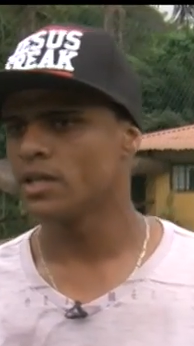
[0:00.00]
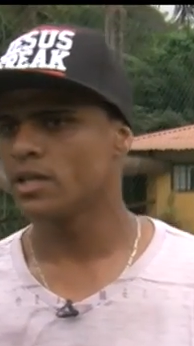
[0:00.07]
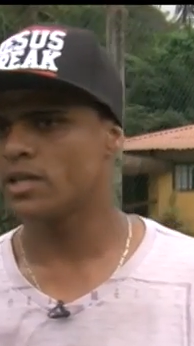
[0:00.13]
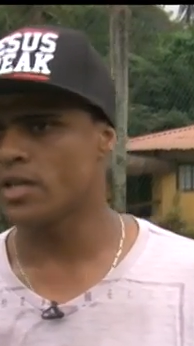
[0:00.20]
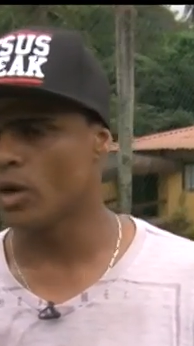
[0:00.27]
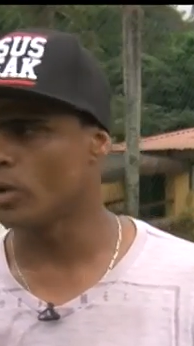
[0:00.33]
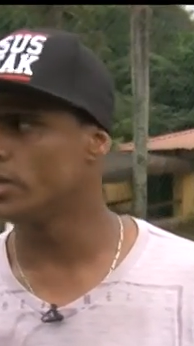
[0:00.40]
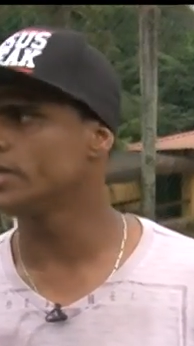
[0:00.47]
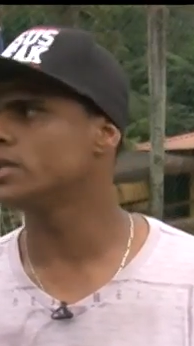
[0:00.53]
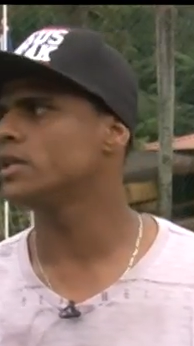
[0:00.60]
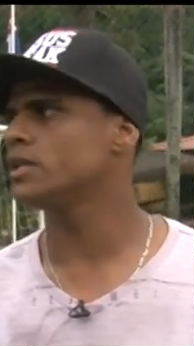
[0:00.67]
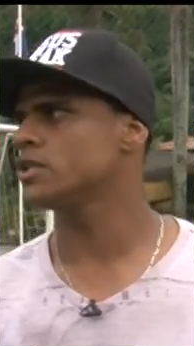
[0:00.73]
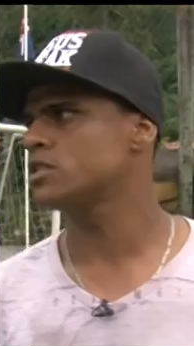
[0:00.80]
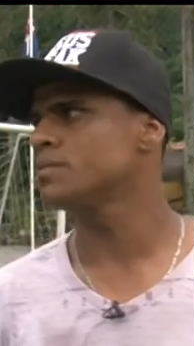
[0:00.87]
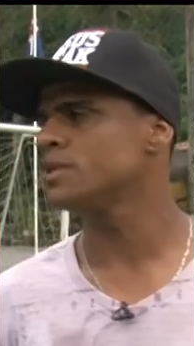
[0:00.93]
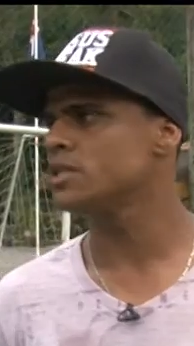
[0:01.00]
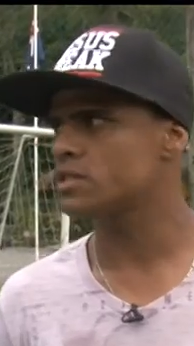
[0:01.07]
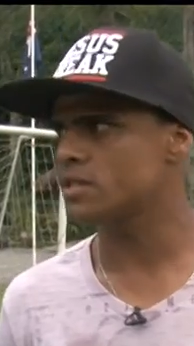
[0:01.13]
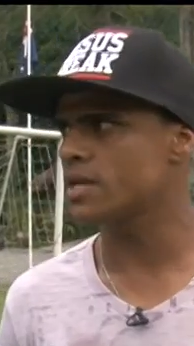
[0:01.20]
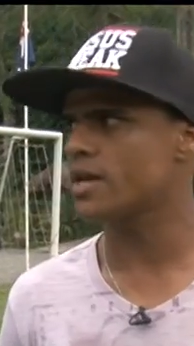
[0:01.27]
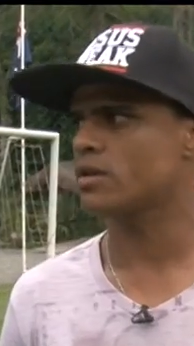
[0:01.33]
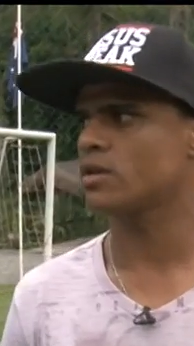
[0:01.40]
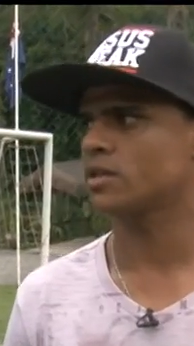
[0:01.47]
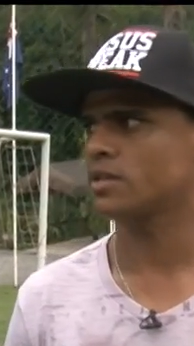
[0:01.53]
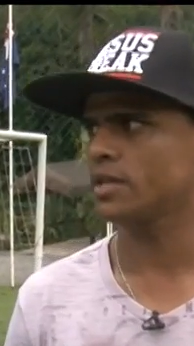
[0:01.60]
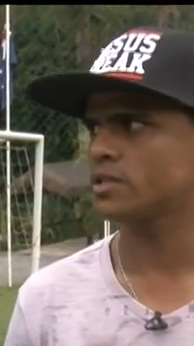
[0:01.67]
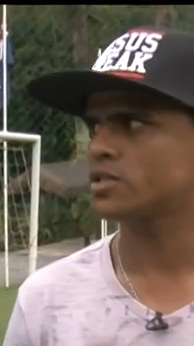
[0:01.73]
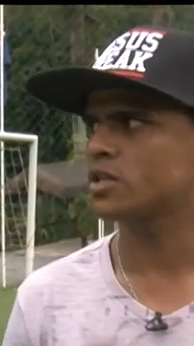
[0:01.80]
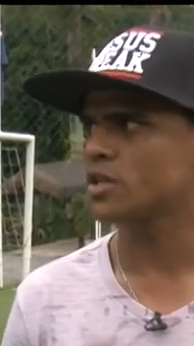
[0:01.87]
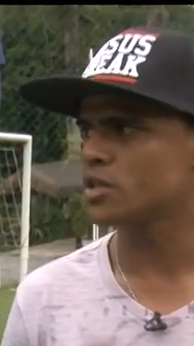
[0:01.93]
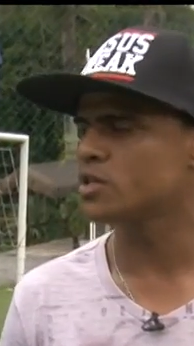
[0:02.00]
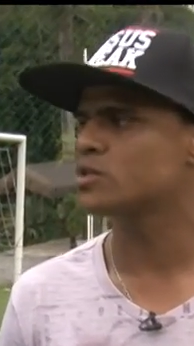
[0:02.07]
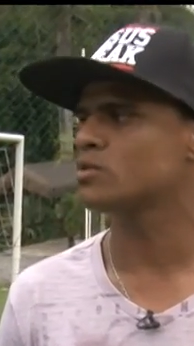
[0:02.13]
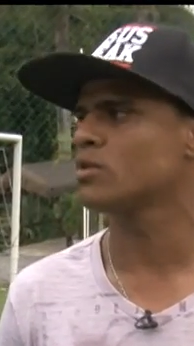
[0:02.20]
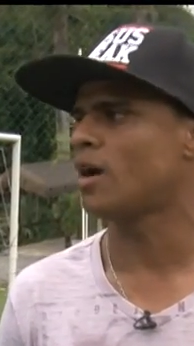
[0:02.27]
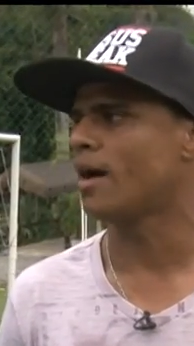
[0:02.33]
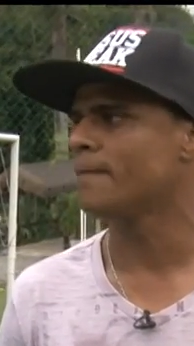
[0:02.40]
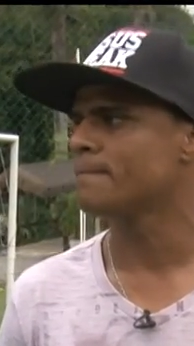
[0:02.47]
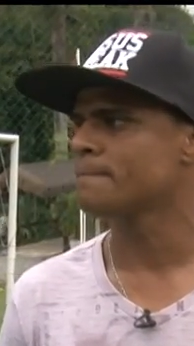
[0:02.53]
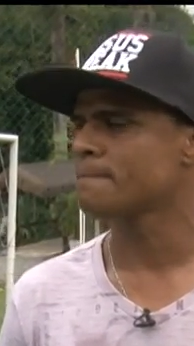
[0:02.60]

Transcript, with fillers: que é o líder desse ministério do Atleta de Cristo lá.